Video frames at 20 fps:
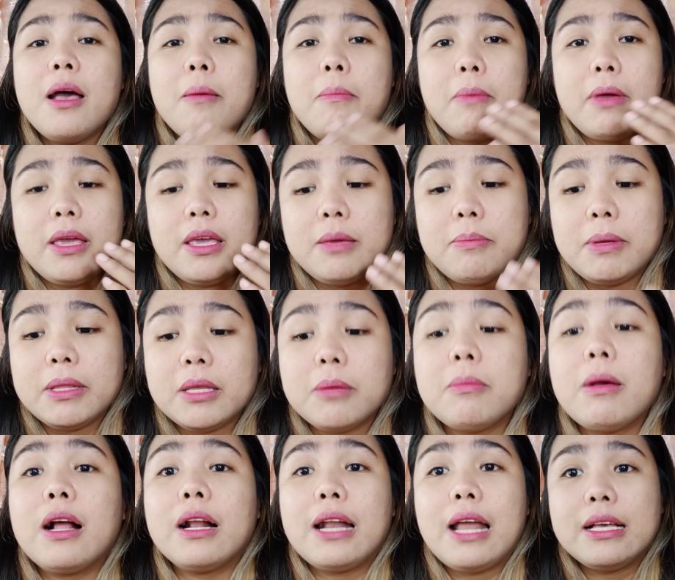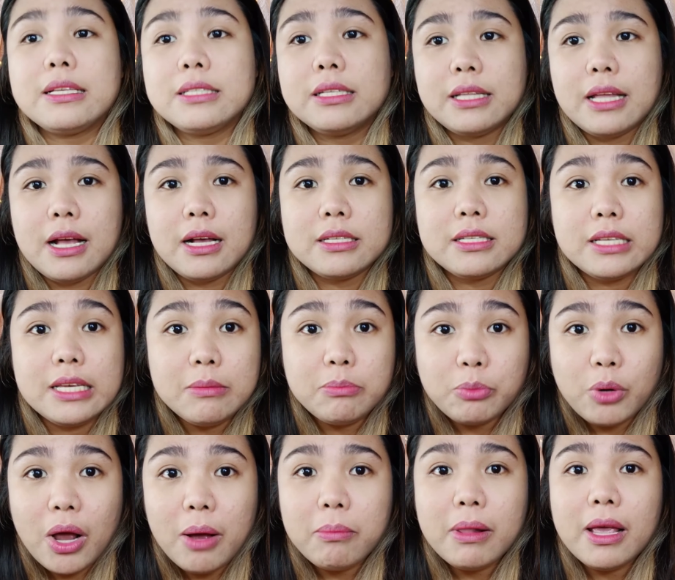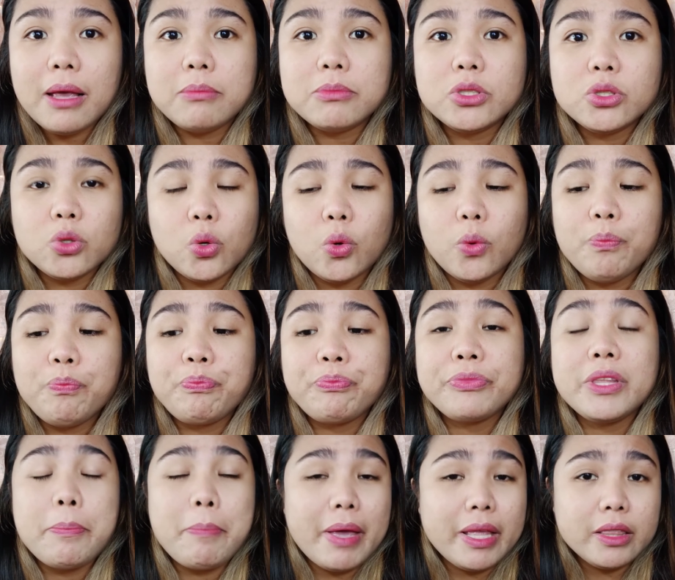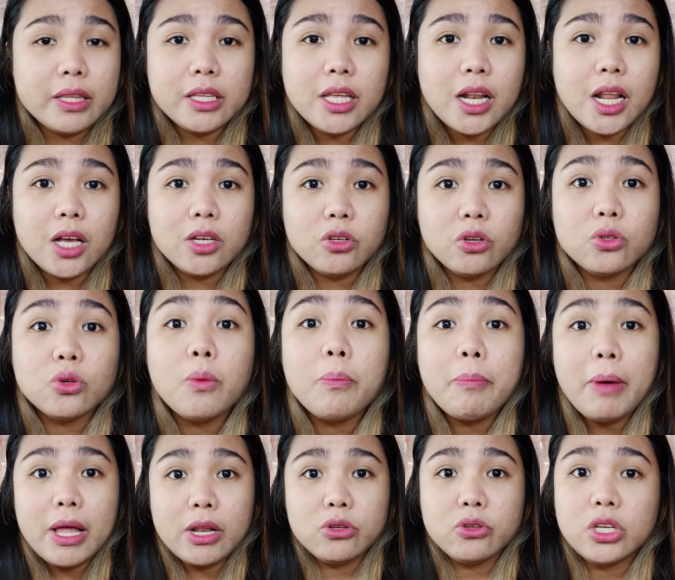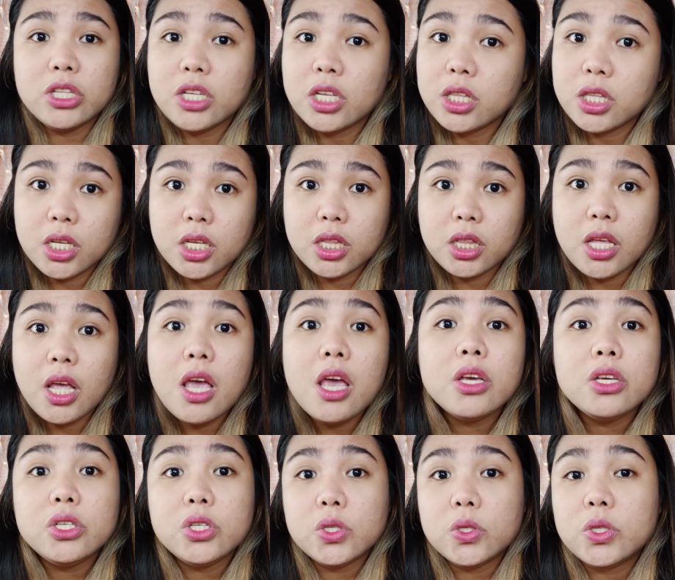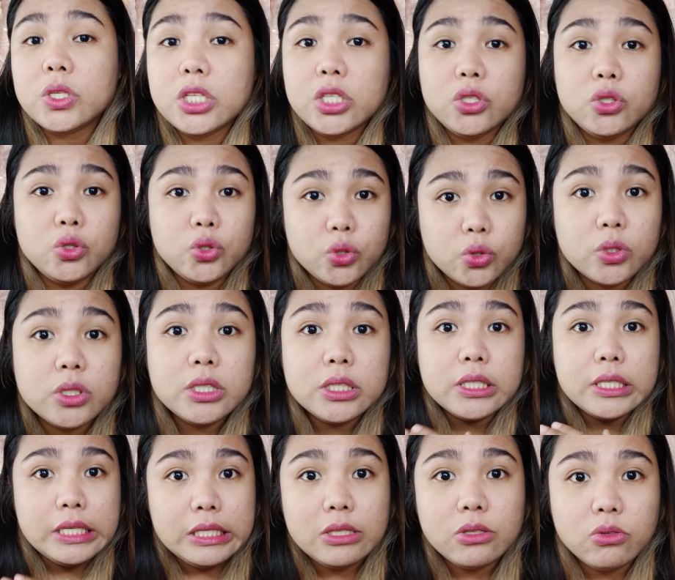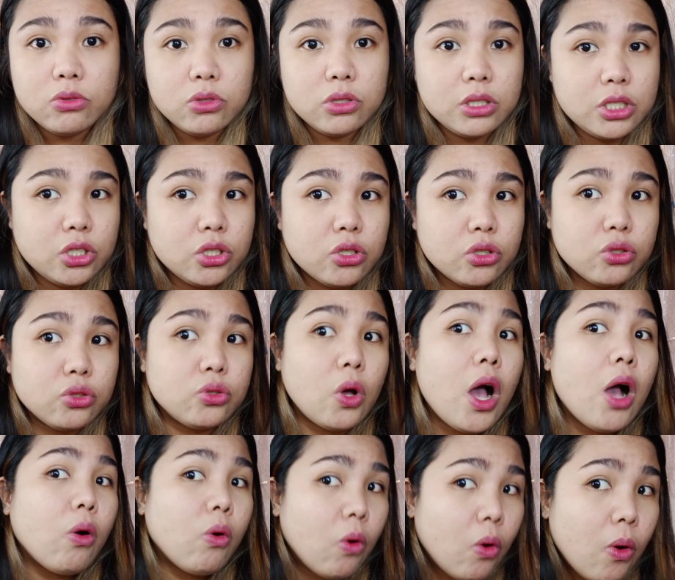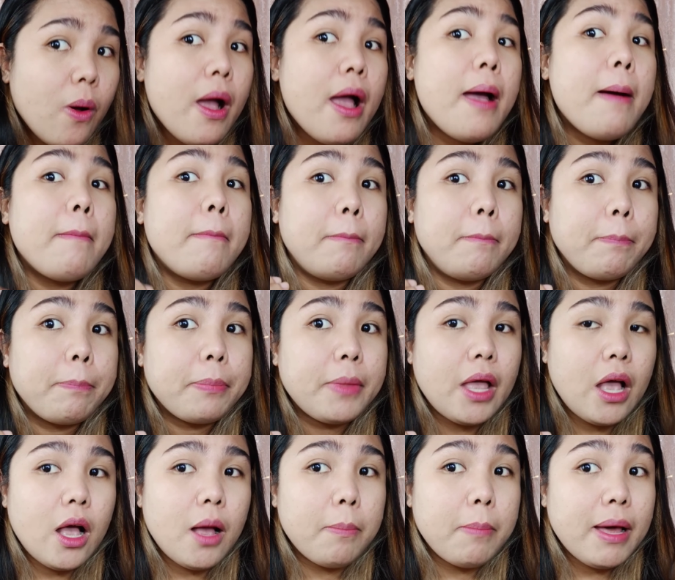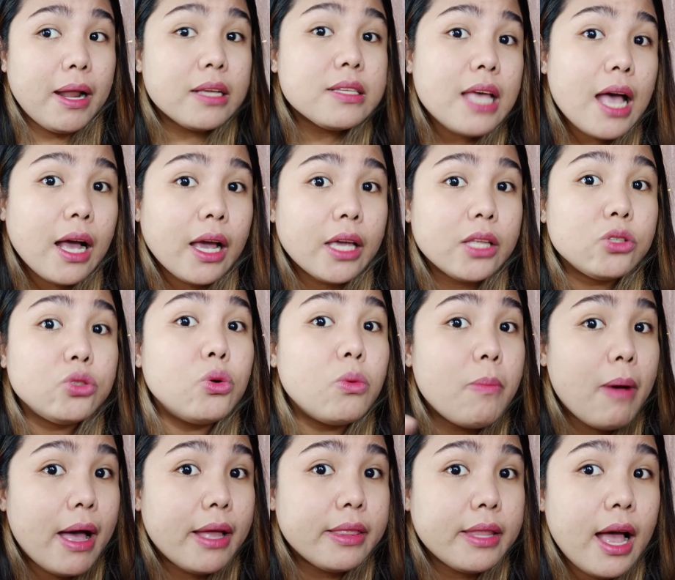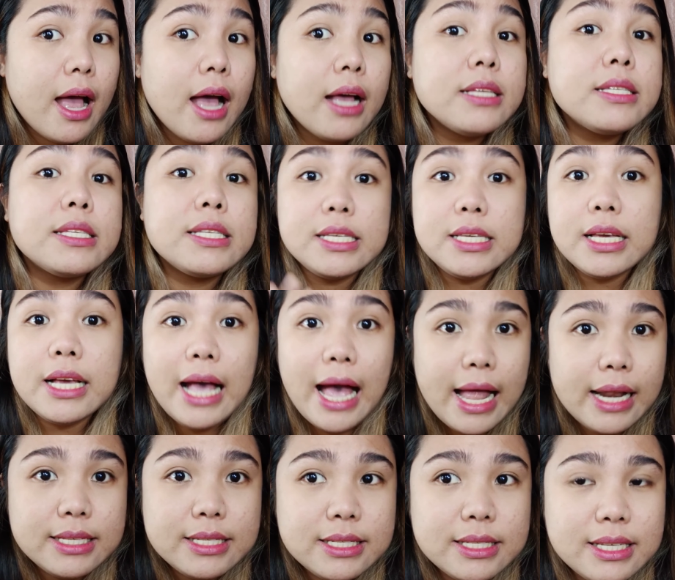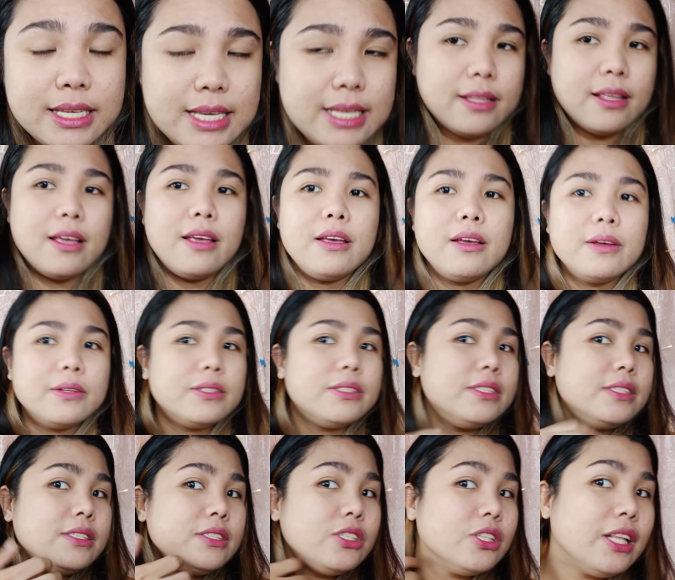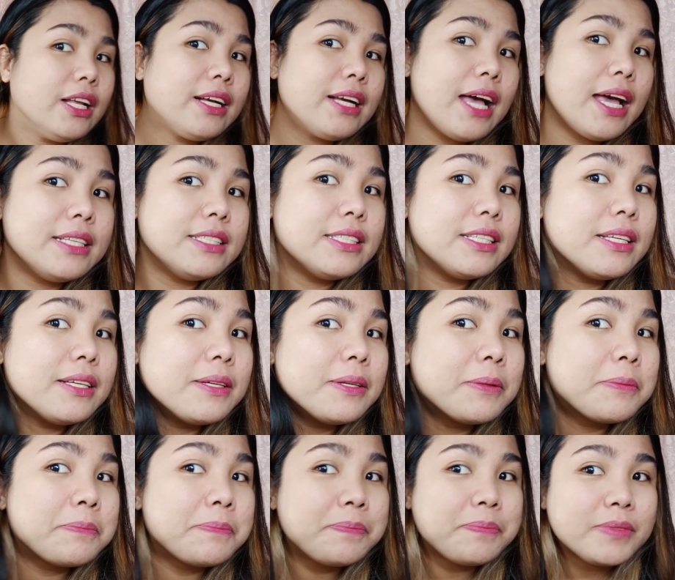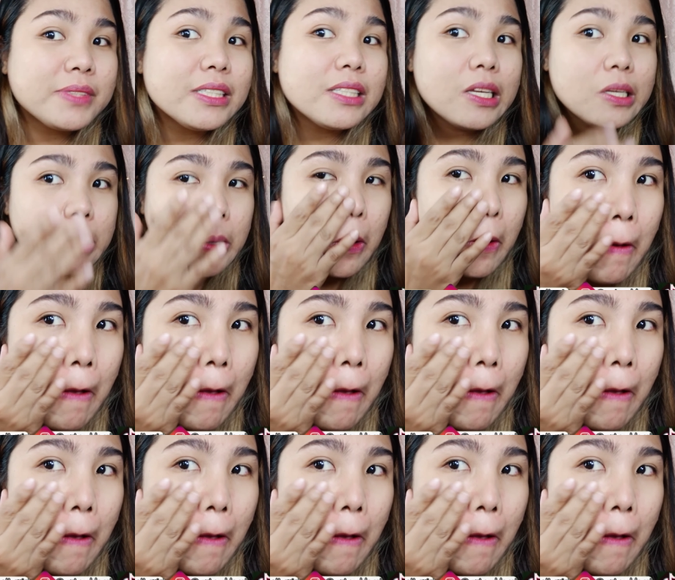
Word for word: may iba't ibang klase ng skin problem so depende na lang yon kung paano nyo ititreat yung inyong skin condition so ako uh, para sa akin gumana si Kali Skin yun lang guys tingnan nyo